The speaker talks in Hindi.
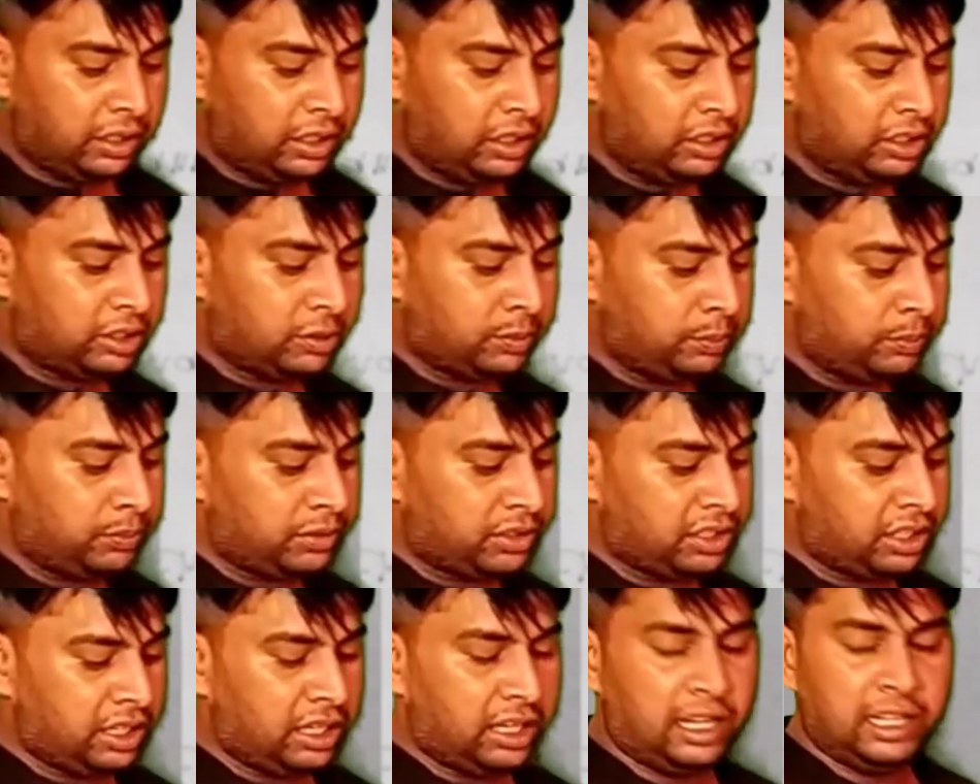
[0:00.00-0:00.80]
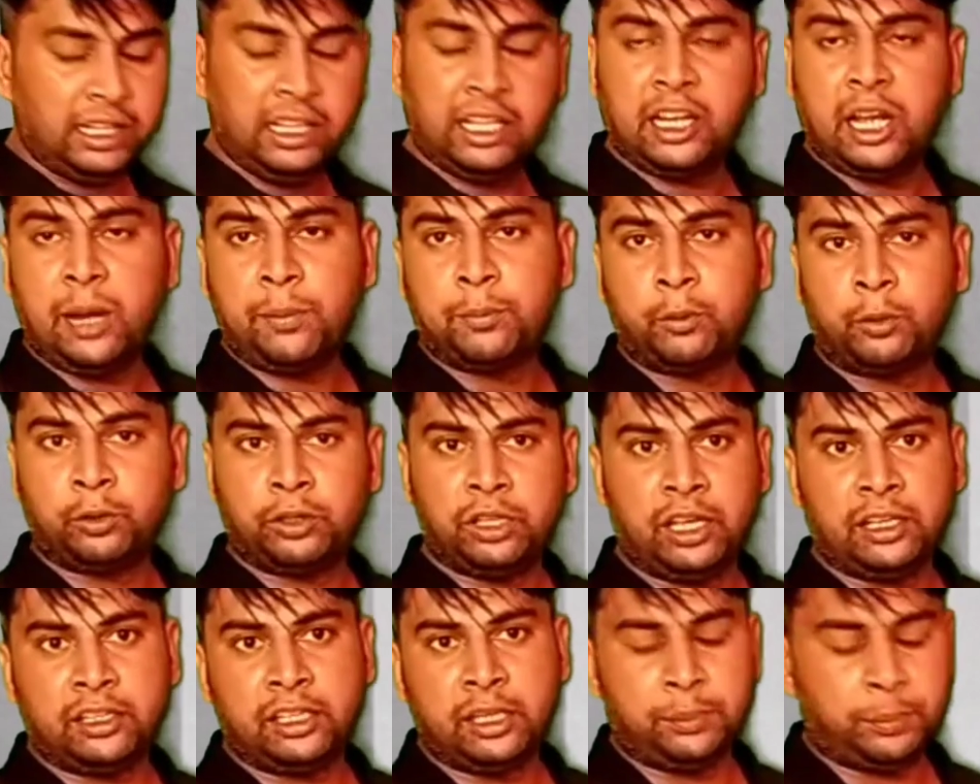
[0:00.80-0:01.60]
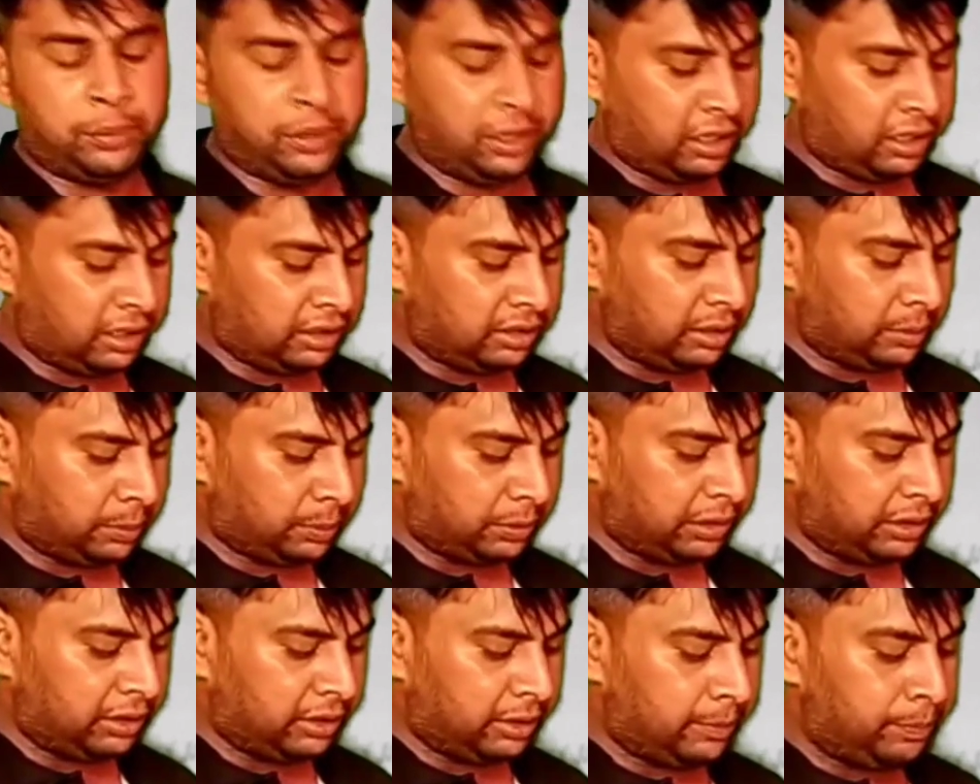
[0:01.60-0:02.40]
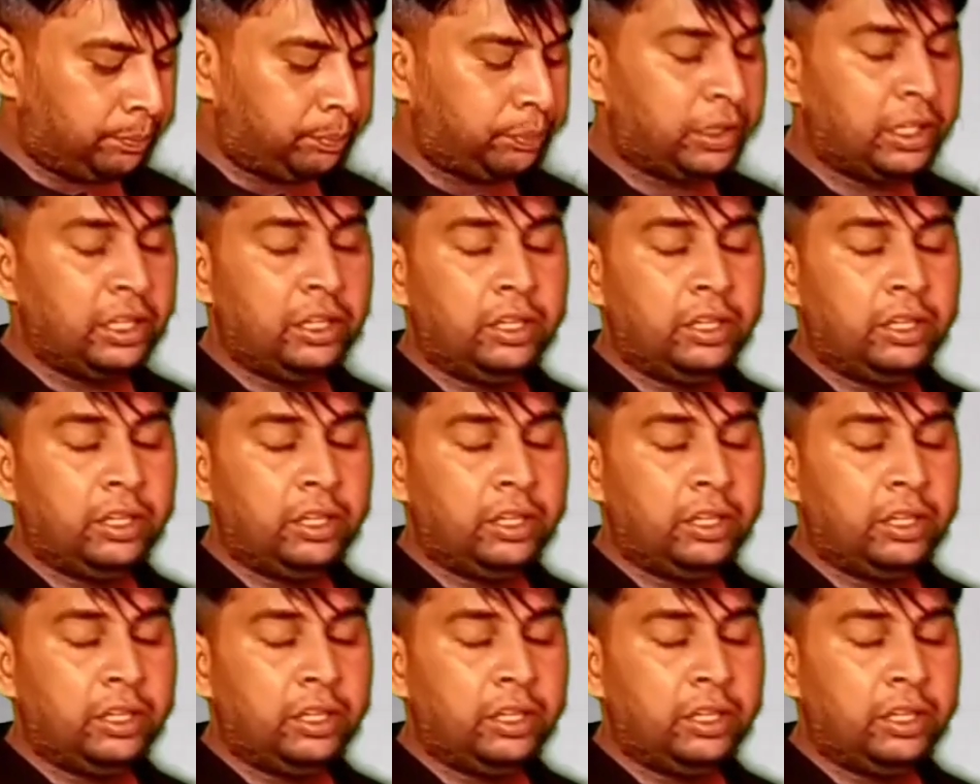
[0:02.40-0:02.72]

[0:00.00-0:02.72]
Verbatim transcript: कि इससे अलग आपको क्या क्या पे करना पड़ेगा